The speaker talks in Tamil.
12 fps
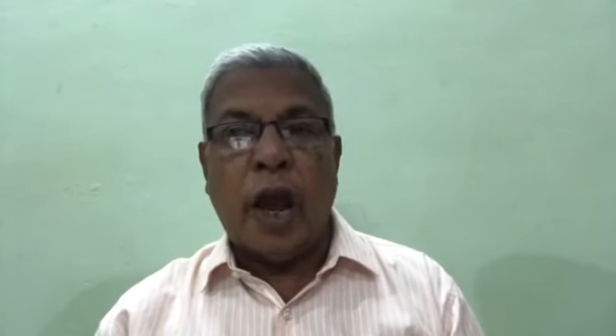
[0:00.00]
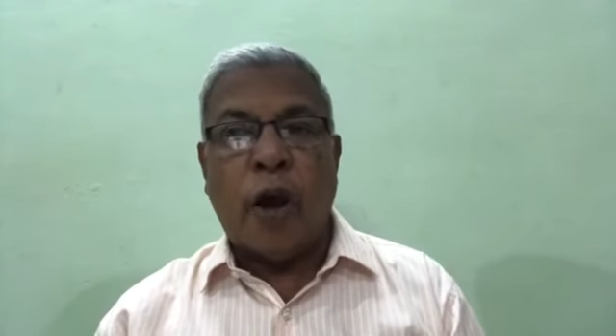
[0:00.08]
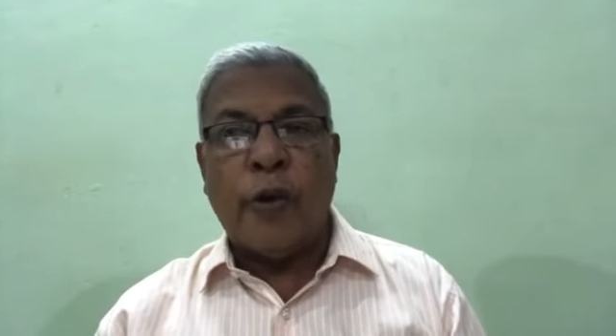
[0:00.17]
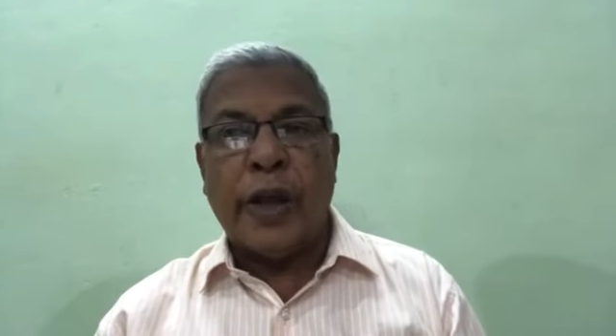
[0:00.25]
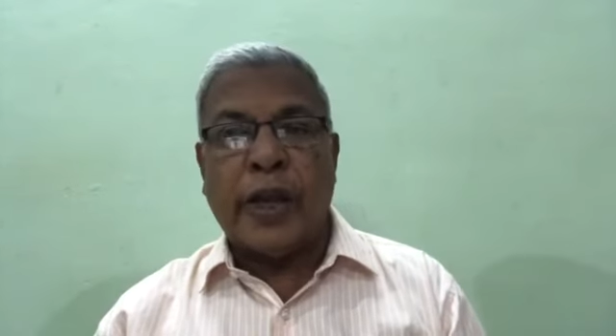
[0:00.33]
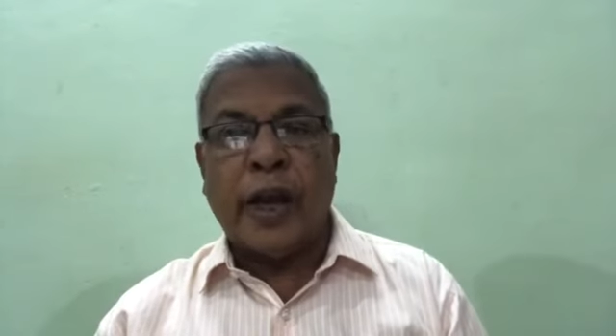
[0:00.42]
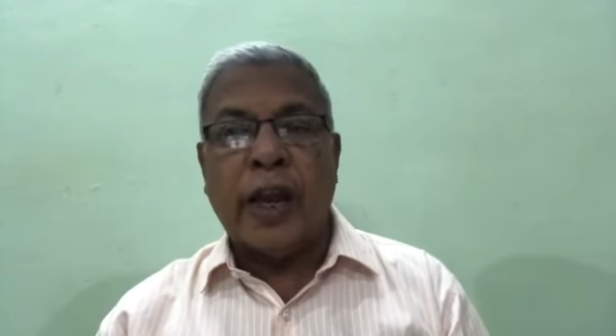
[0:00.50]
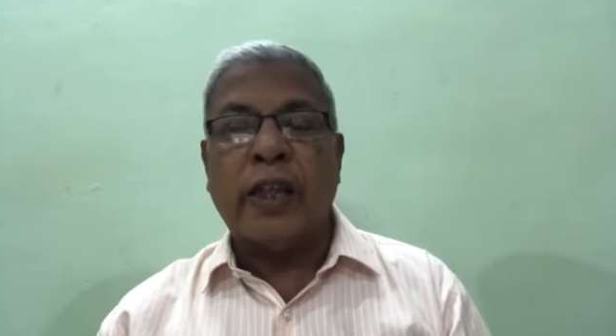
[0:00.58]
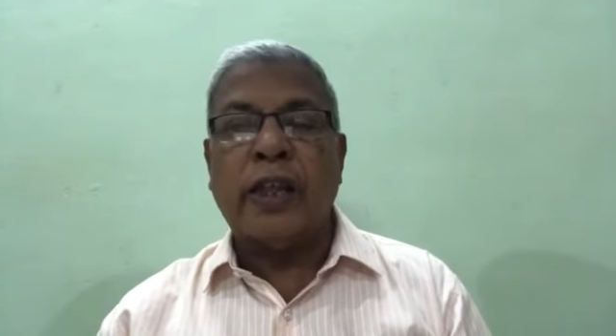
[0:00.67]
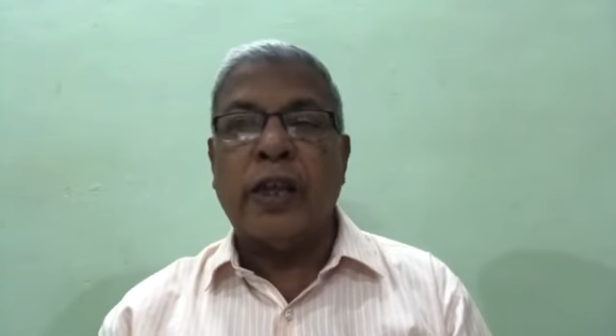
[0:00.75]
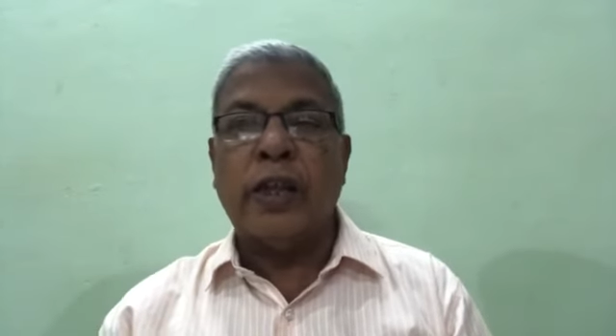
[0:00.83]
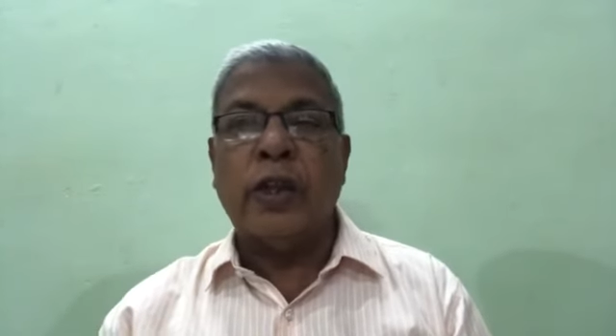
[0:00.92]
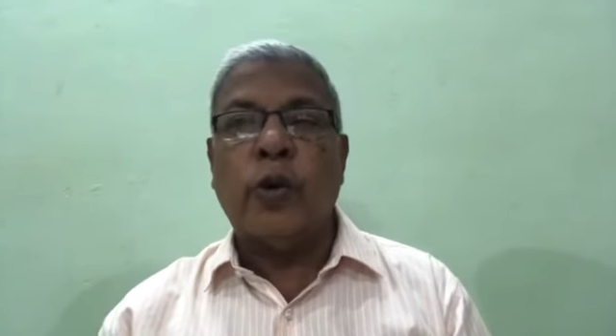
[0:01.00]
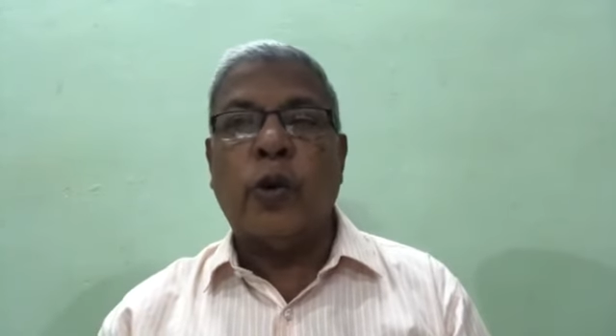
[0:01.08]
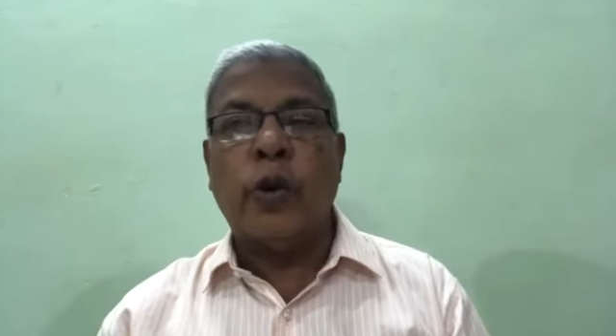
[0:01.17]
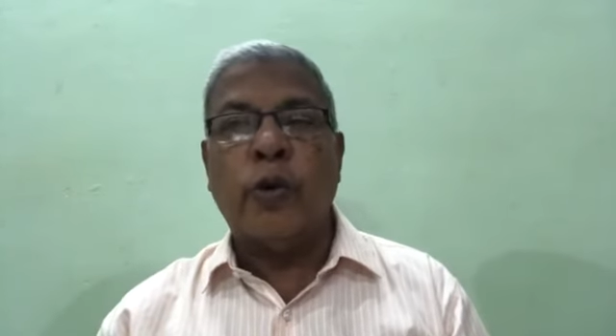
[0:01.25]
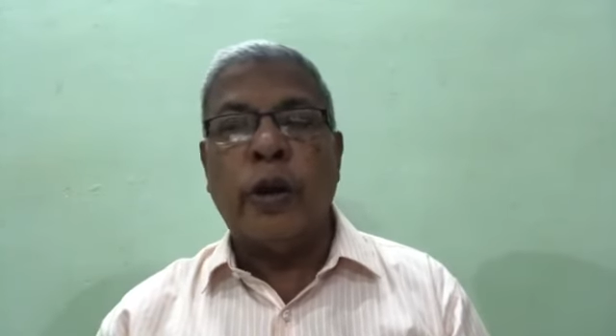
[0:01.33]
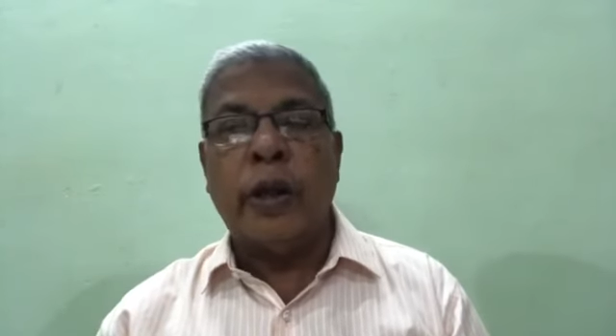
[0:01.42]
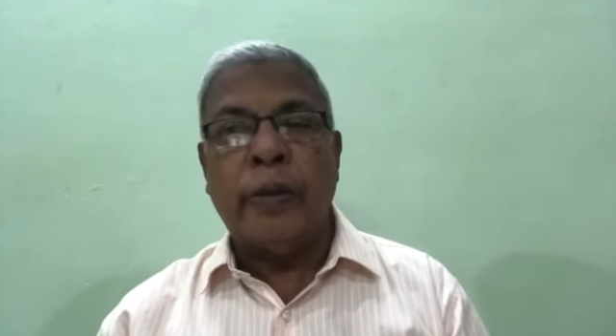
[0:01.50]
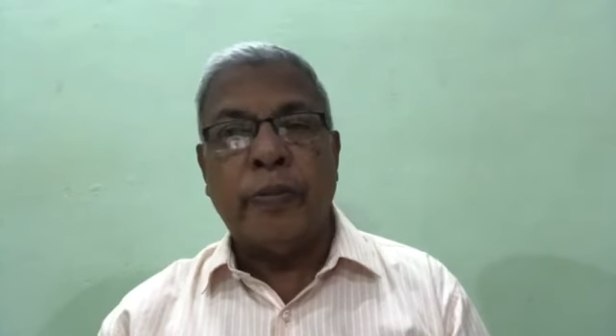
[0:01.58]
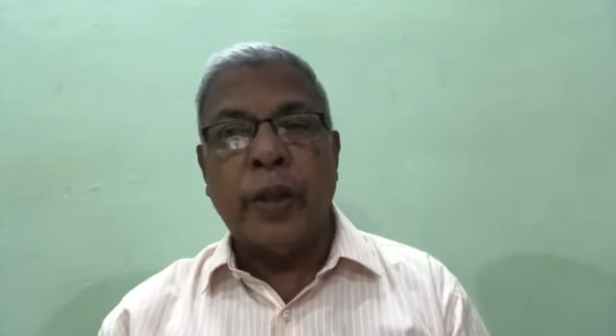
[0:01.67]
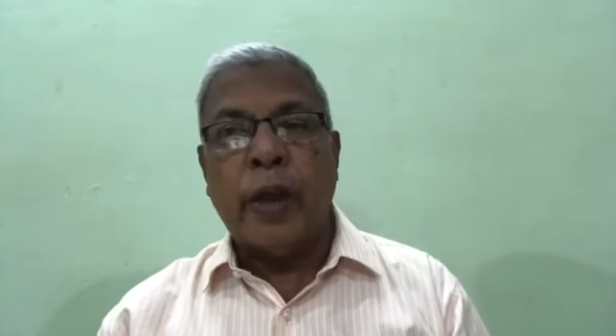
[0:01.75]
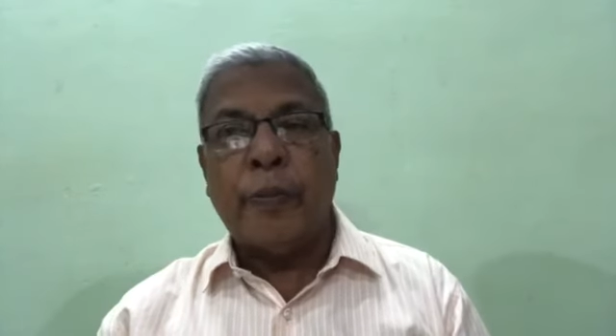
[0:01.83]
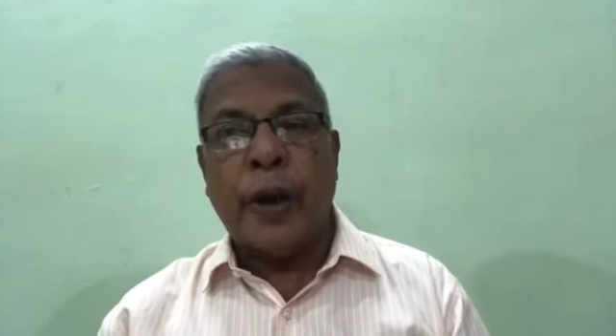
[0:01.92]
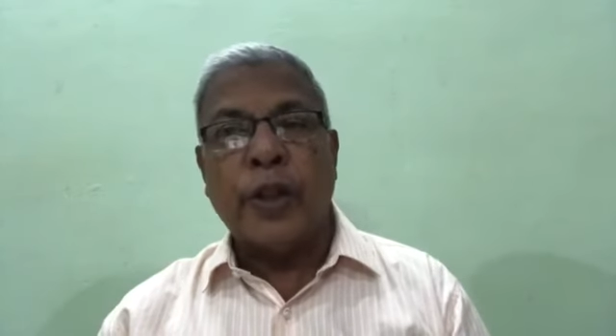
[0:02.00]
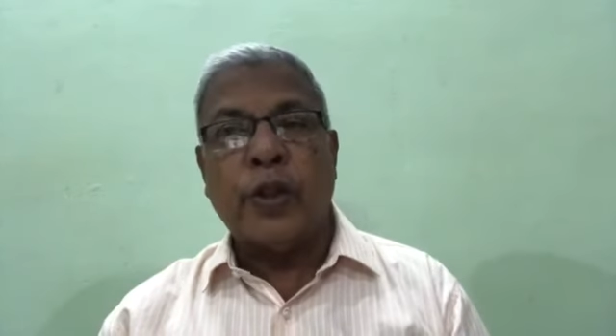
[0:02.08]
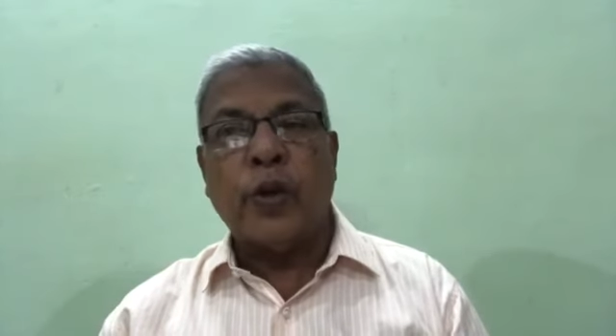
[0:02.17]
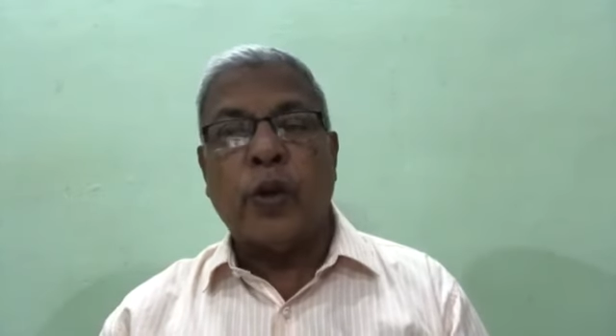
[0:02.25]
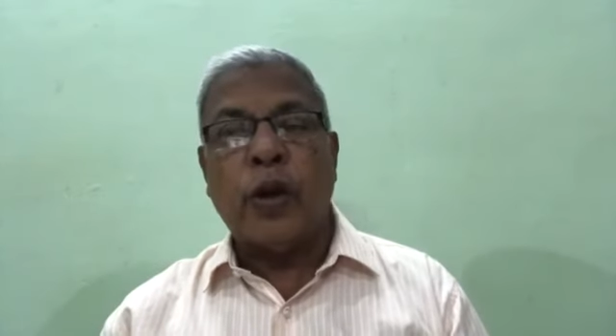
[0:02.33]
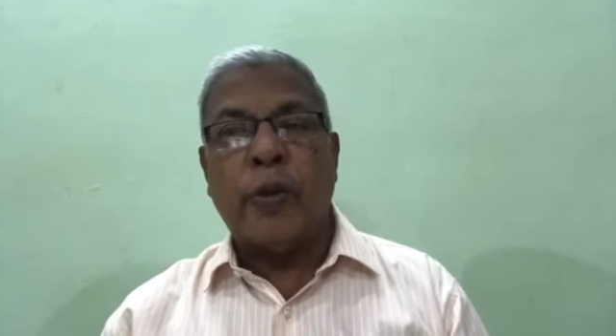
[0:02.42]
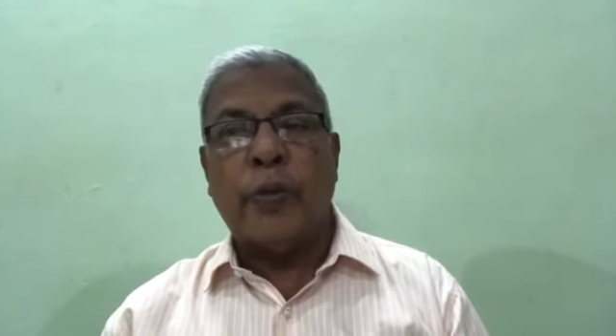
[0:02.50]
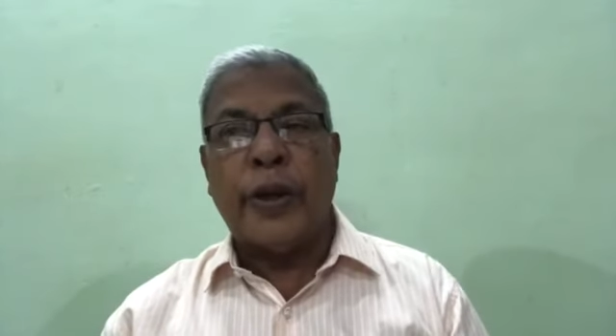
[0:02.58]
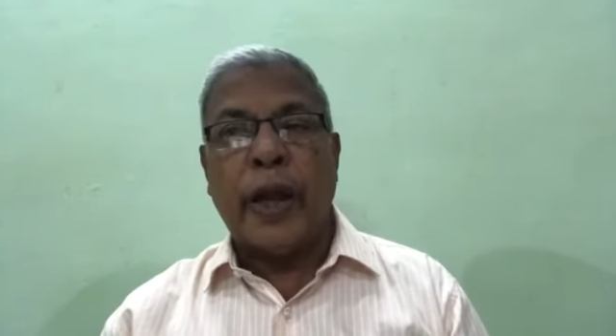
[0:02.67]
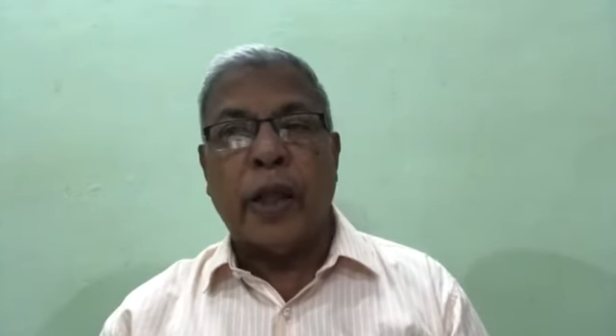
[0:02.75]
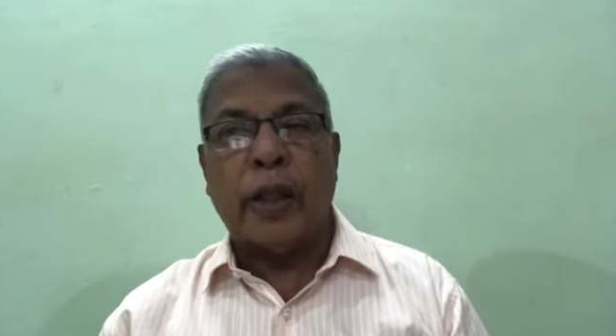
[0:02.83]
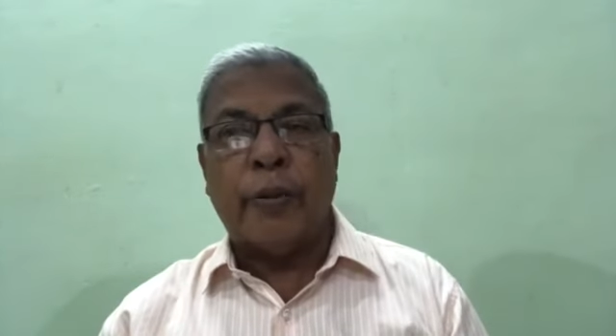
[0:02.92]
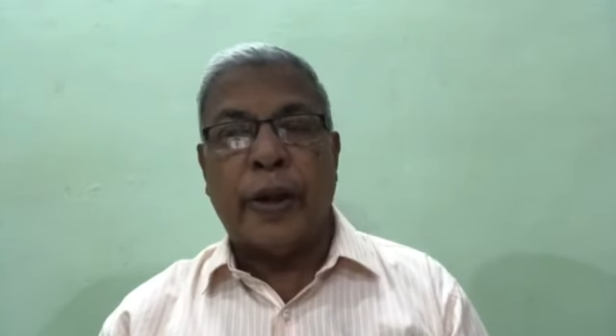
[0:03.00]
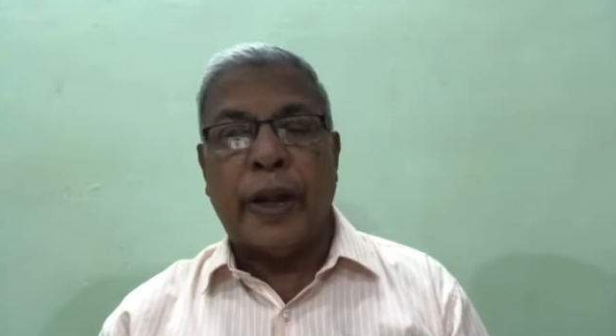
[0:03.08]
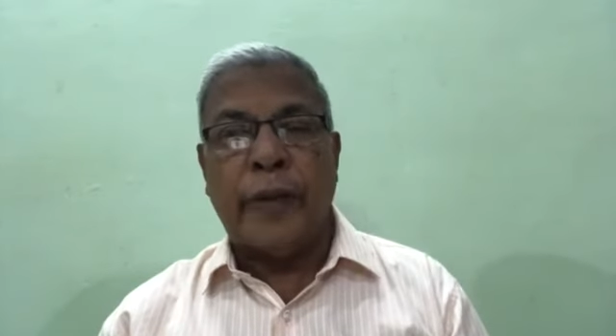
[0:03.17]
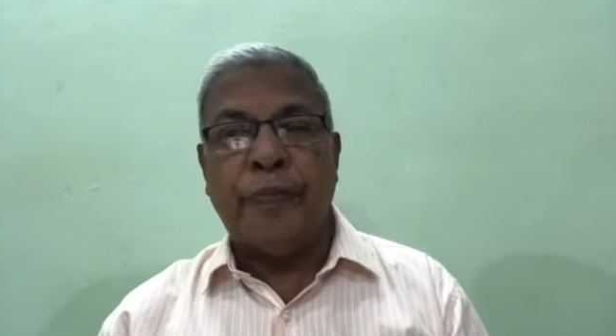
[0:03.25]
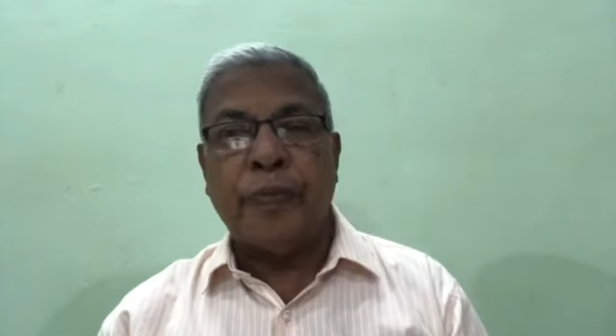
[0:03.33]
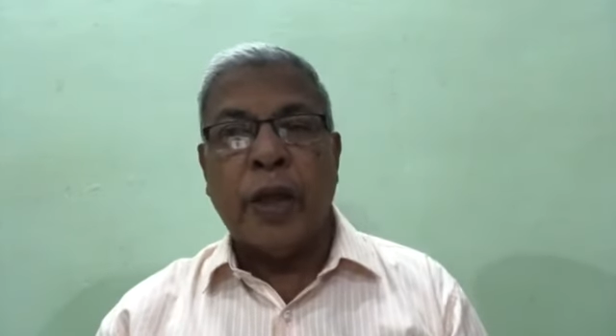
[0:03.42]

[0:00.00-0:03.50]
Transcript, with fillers: அவருடைய கரத்திலிருந்து ஒருவனும் பறித்து கொள்ள முடியாதபடி